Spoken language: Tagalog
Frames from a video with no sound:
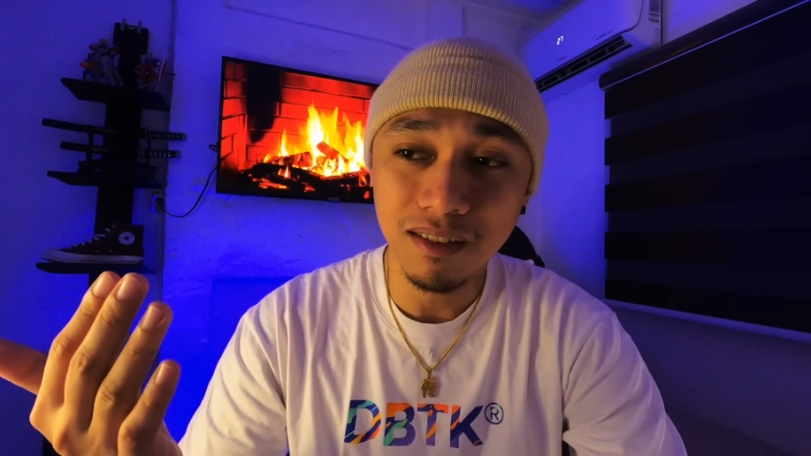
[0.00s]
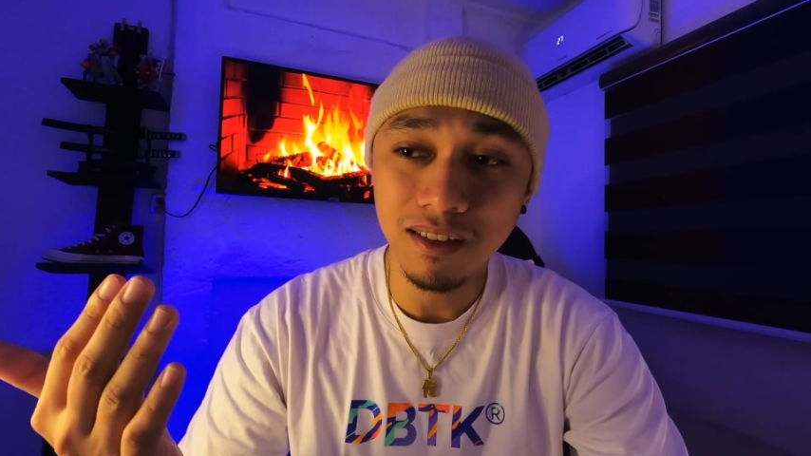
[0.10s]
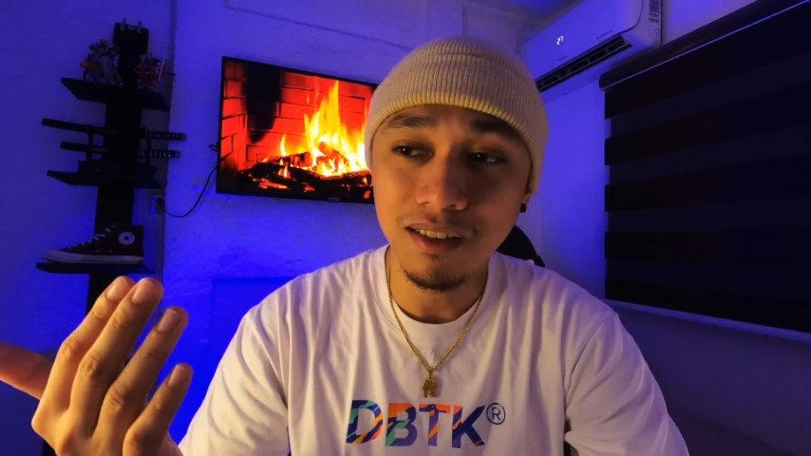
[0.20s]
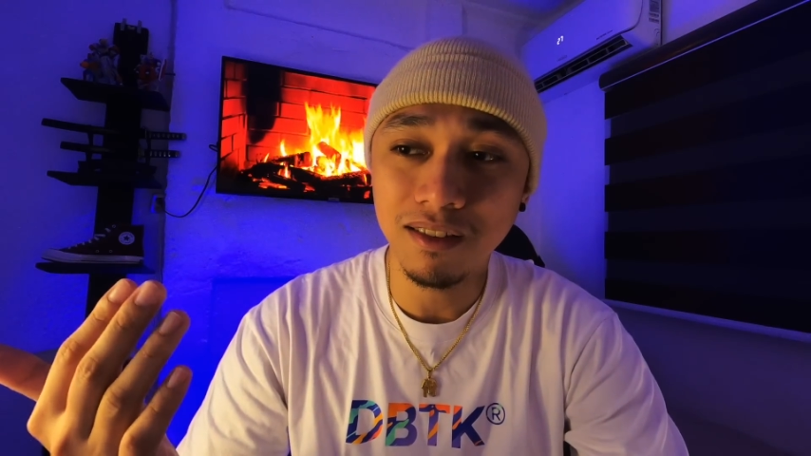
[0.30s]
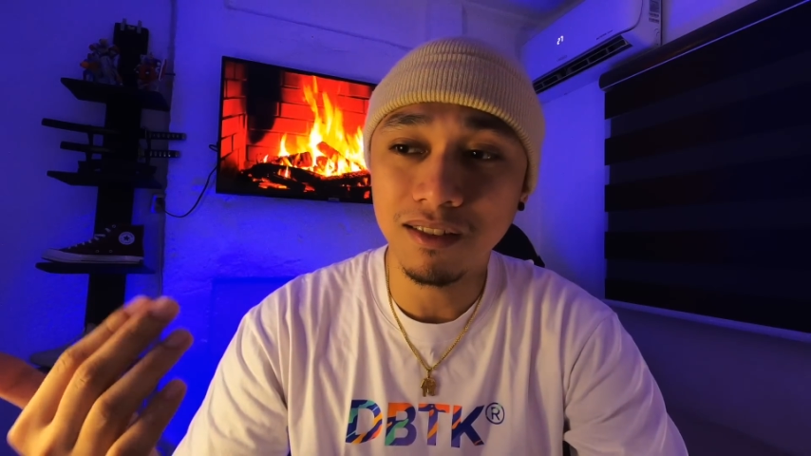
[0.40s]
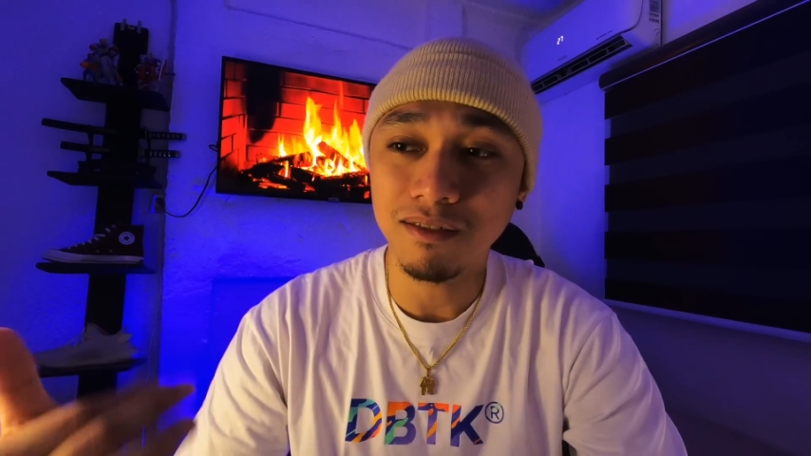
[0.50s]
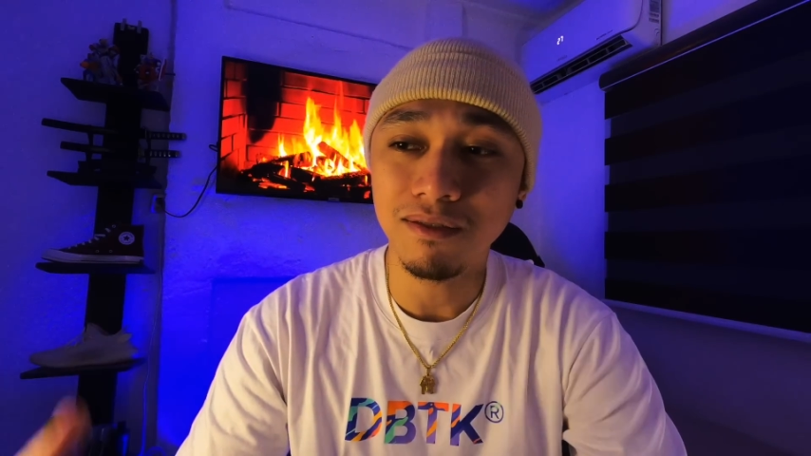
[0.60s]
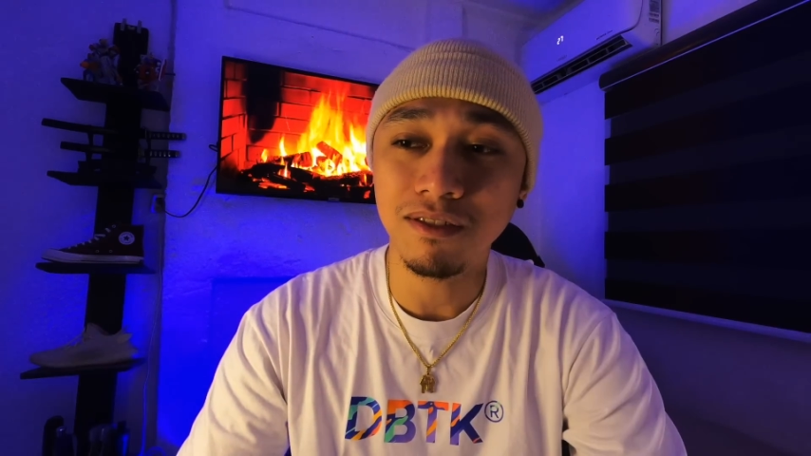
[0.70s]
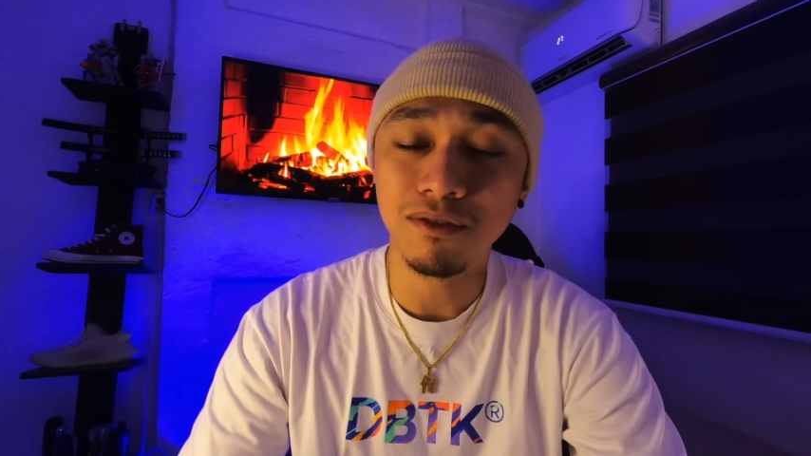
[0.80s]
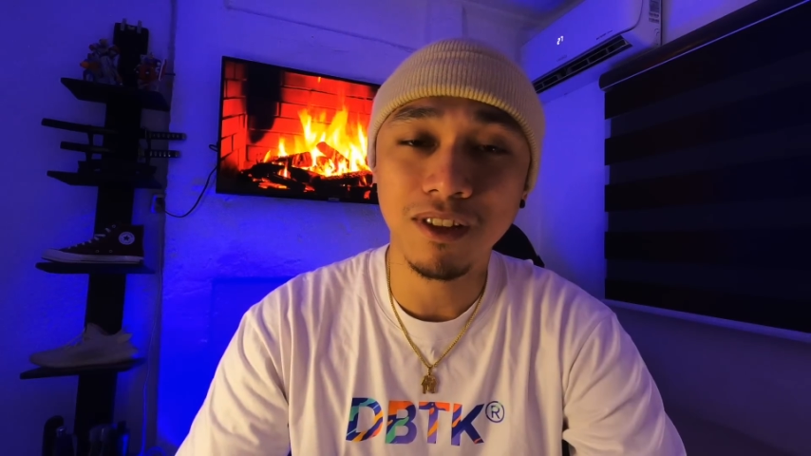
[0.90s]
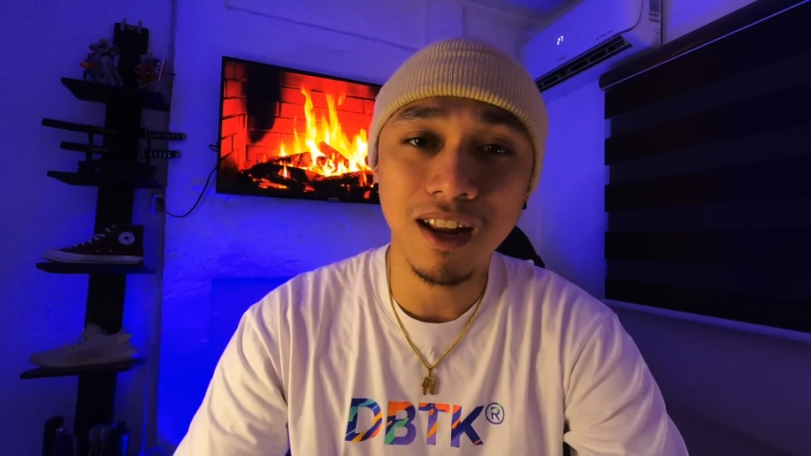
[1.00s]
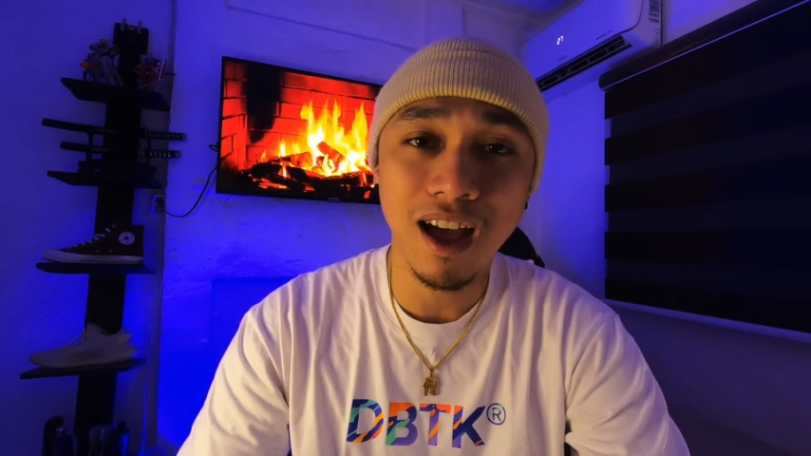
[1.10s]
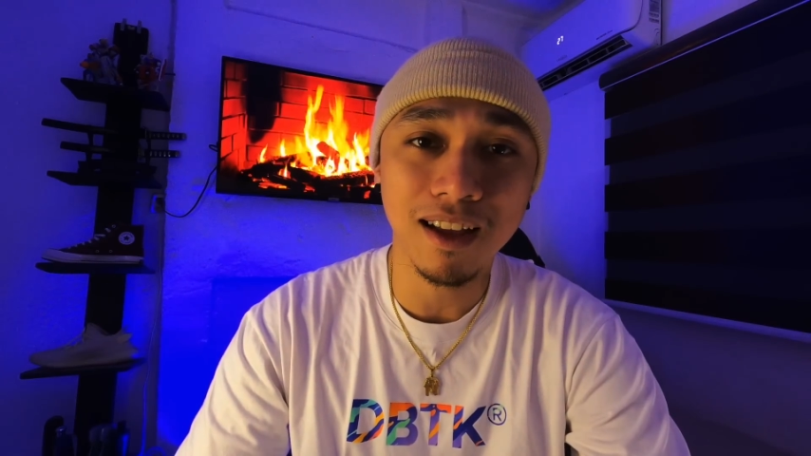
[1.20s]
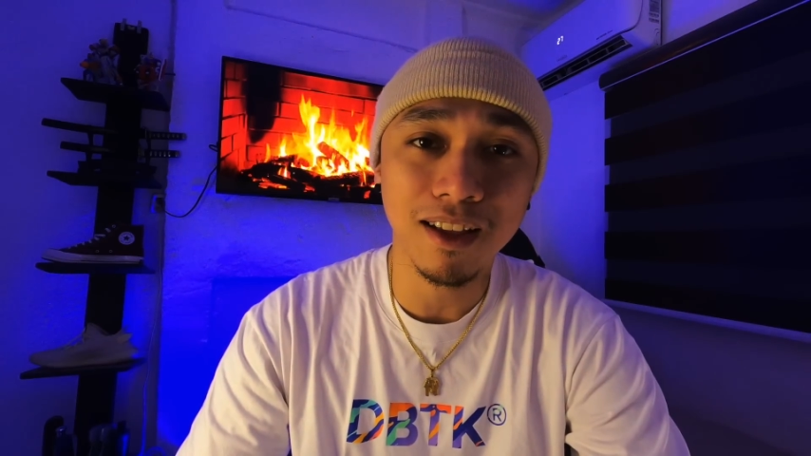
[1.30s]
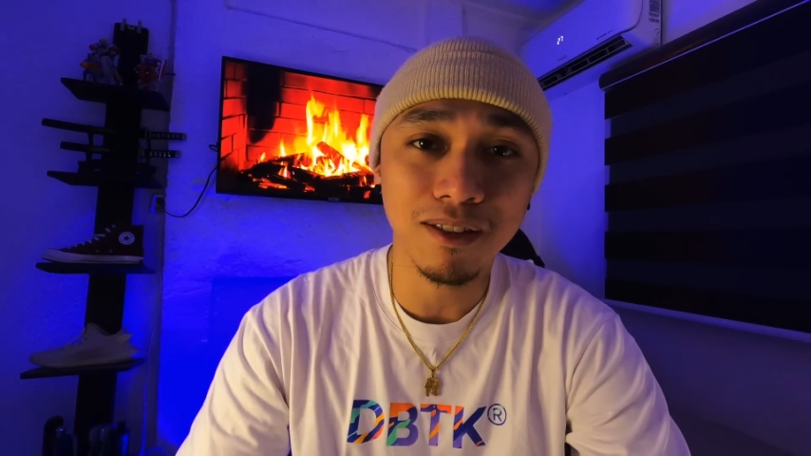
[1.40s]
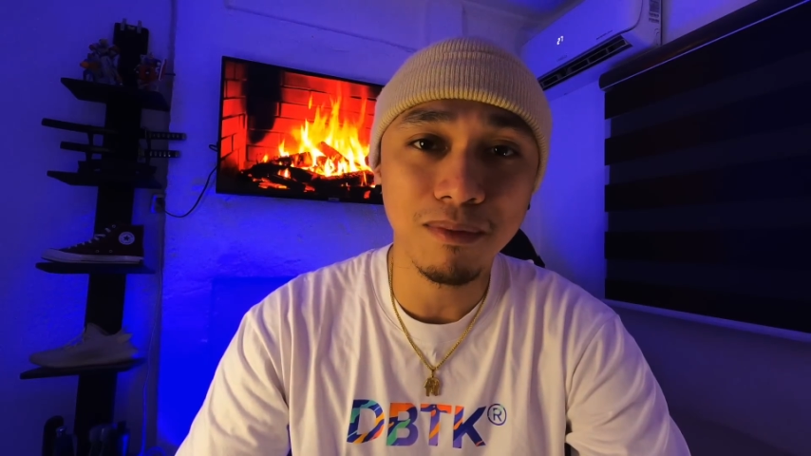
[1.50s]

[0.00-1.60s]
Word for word: ay, naon, yung lalaki na to,